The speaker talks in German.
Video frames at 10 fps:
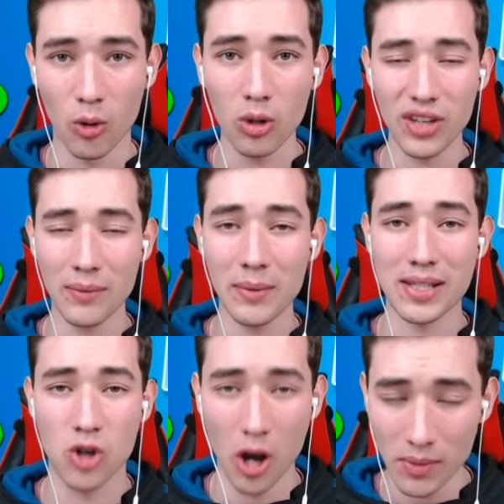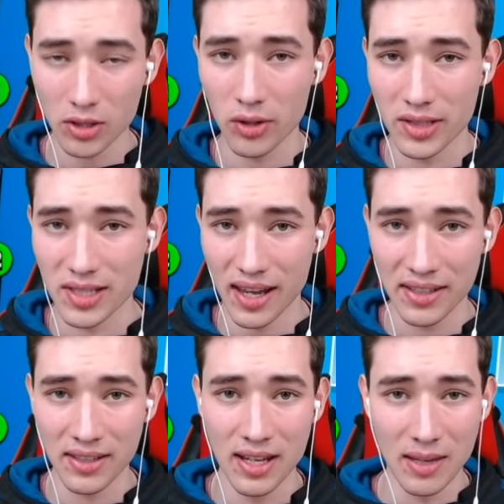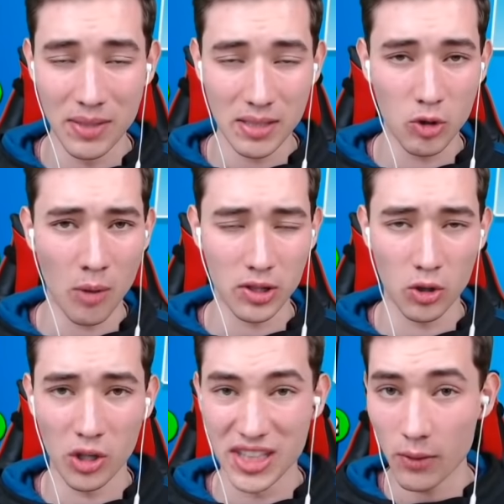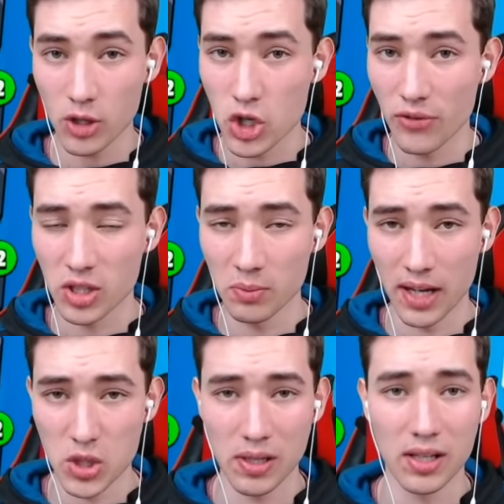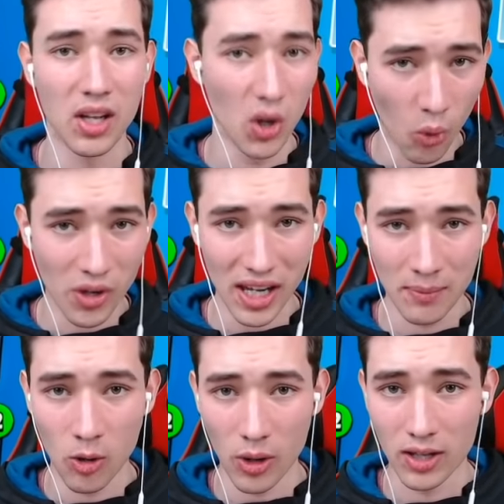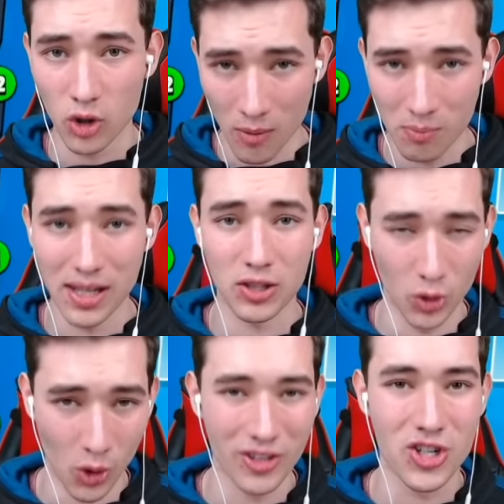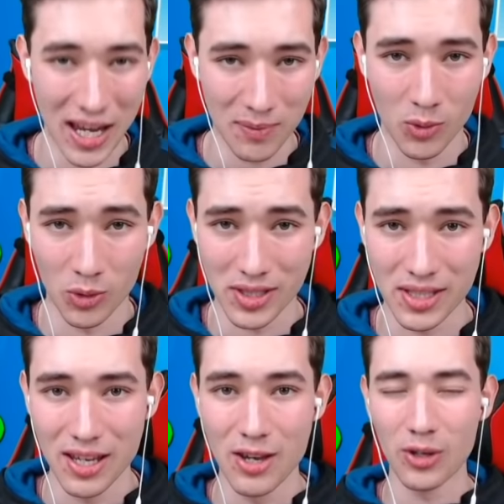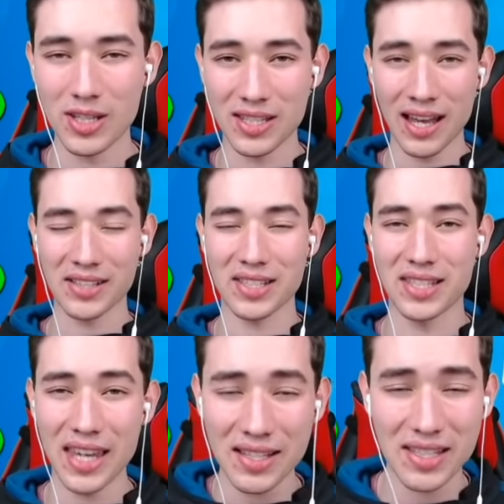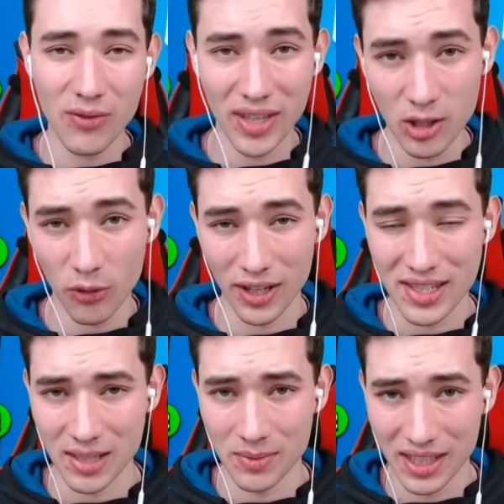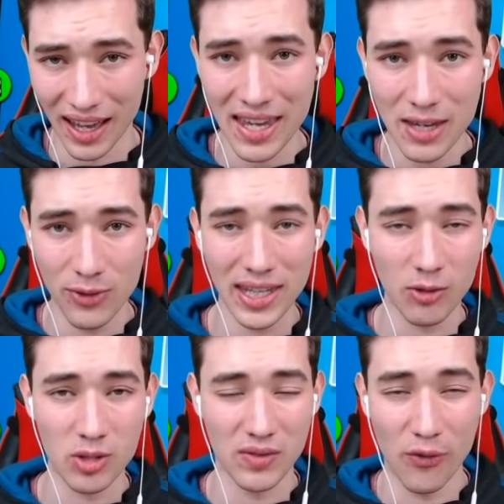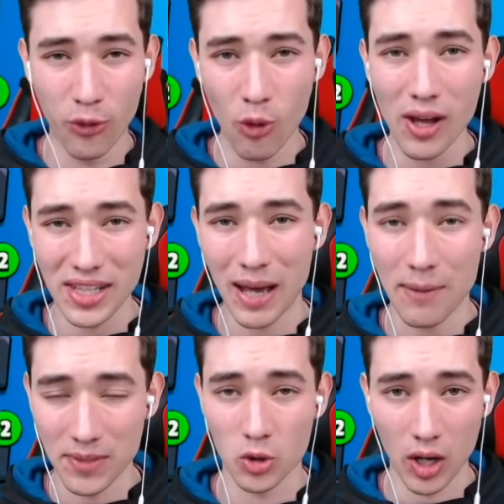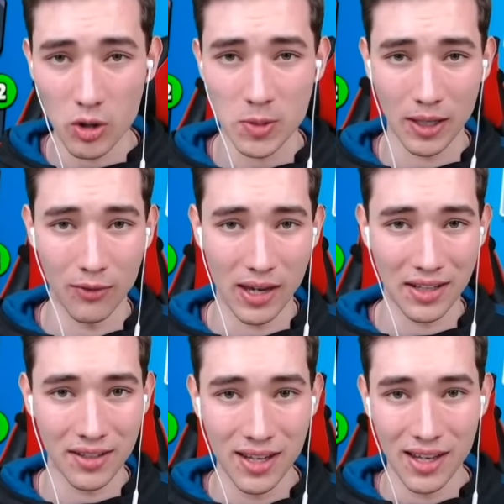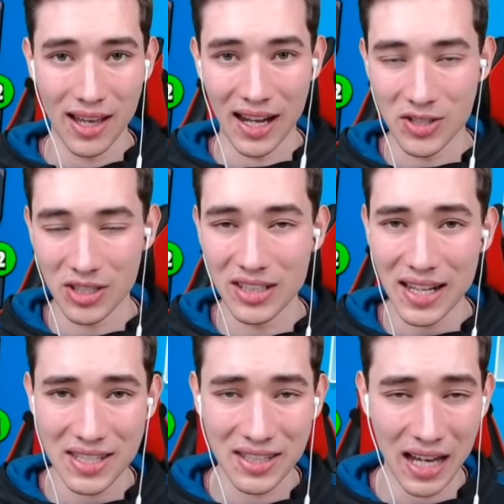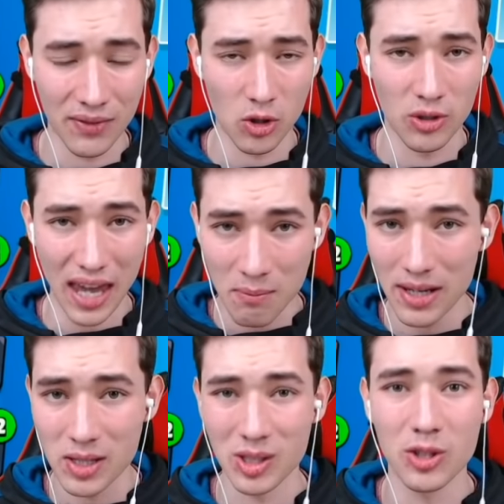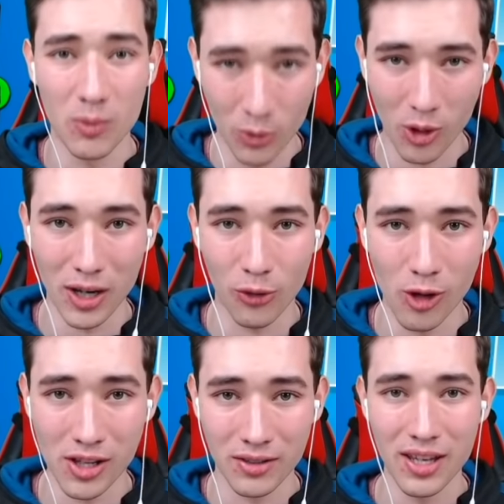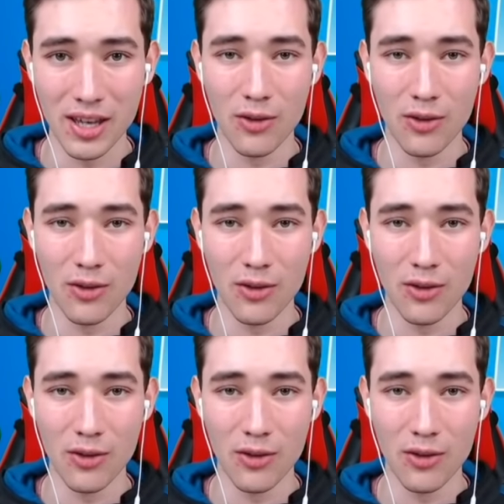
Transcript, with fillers: Und wir haben eben das komplett neue Design mit dem komplett neuen Devil Shift zum Beispiel oder eben auch einen komplett neuen Chat-Modus. Würde ich sagen, jetzt das erste Video von insgesamt drei Videos, die wir vor dem Update noch rausbringen werden. Also in den nächsten Tagen wird noch Gameplay zu den neuen Brawlern folgen.